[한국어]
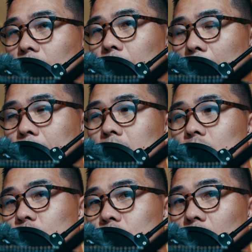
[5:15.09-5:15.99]
반면에
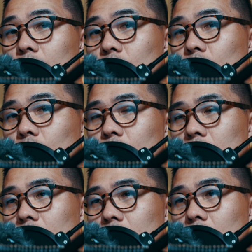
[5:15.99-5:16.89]
좀 젊은 유튜브
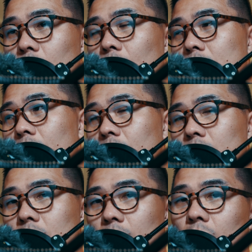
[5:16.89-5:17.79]
채널들은
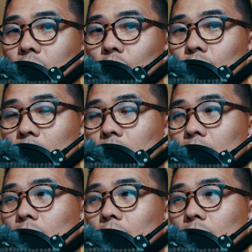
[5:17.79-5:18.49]
확장성을 최대한 키우는 게